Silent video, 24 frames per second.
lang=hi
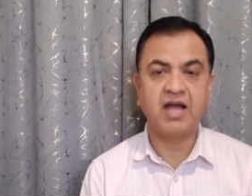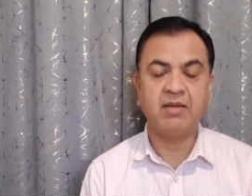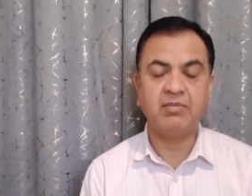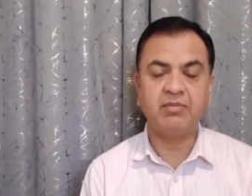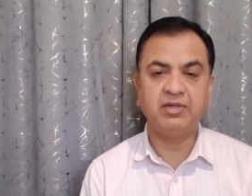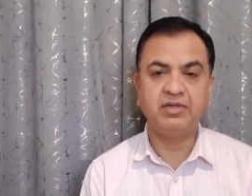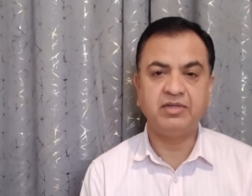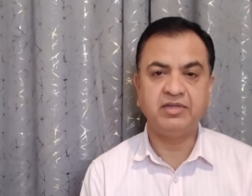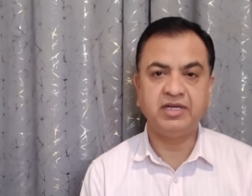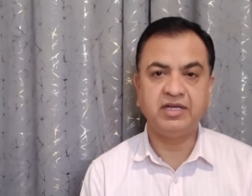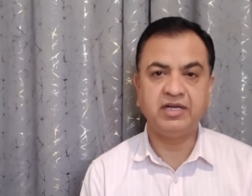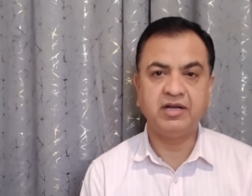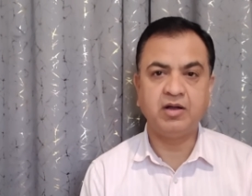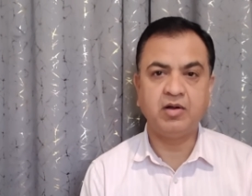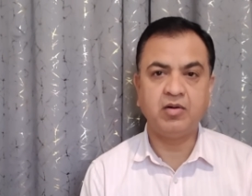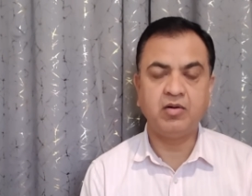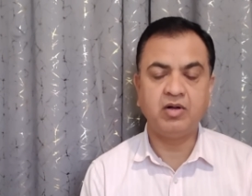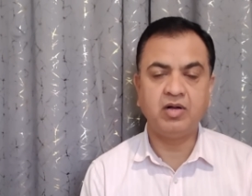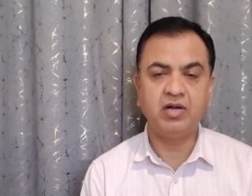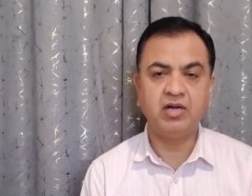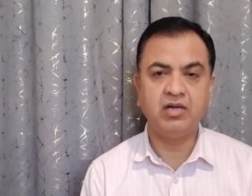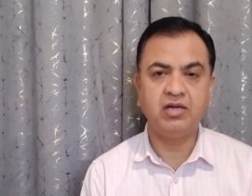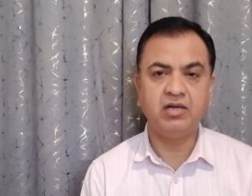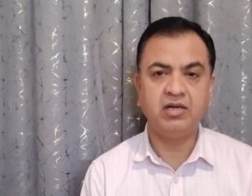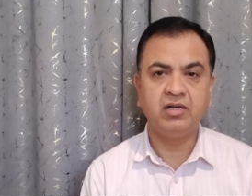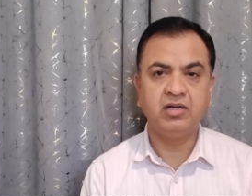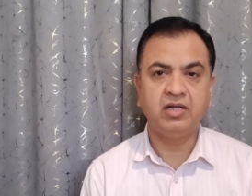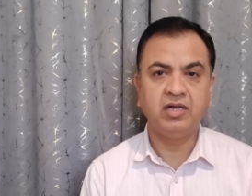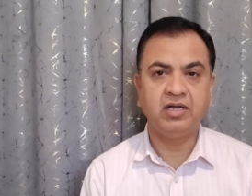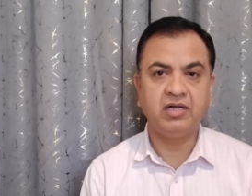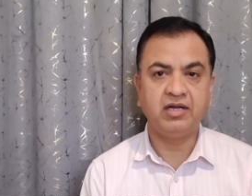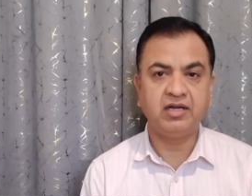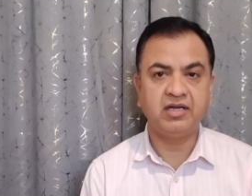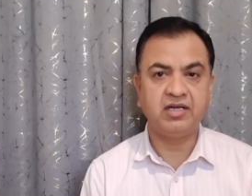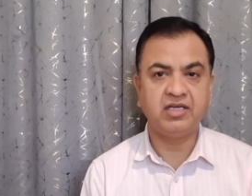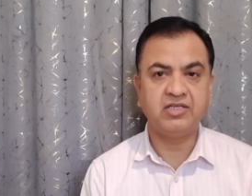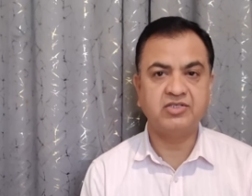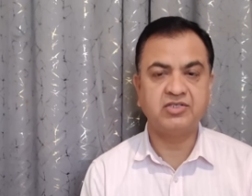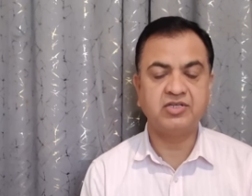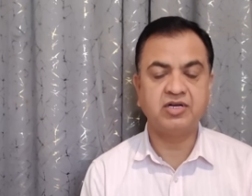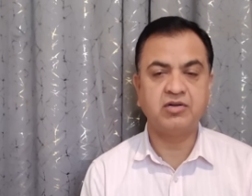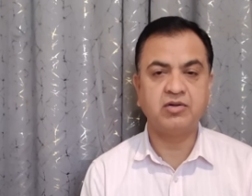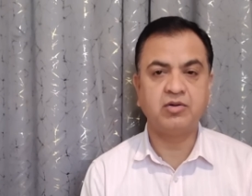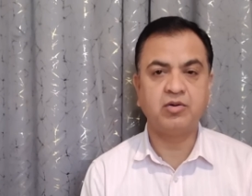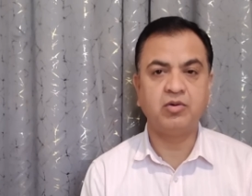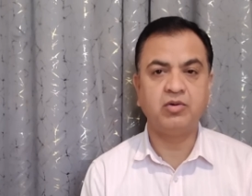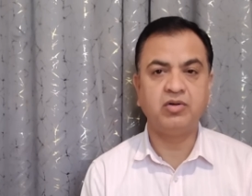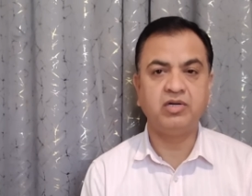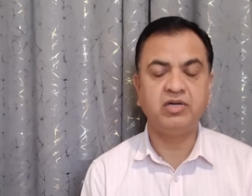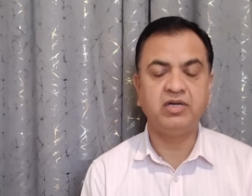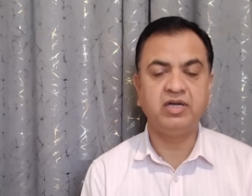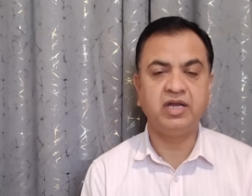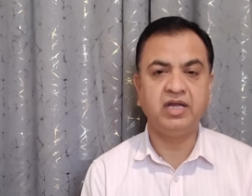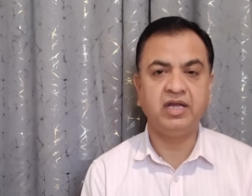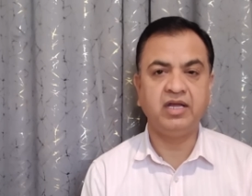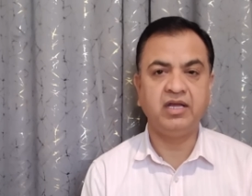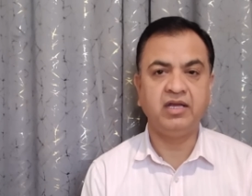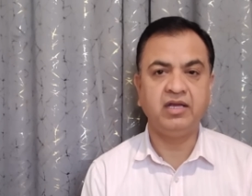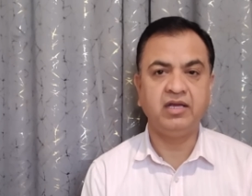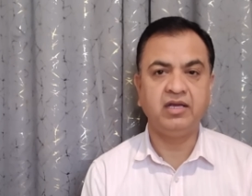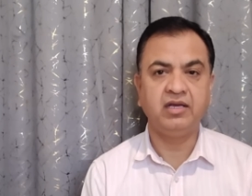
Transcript: आपने देखा होगा इंटरनेशनल कोर्ट ने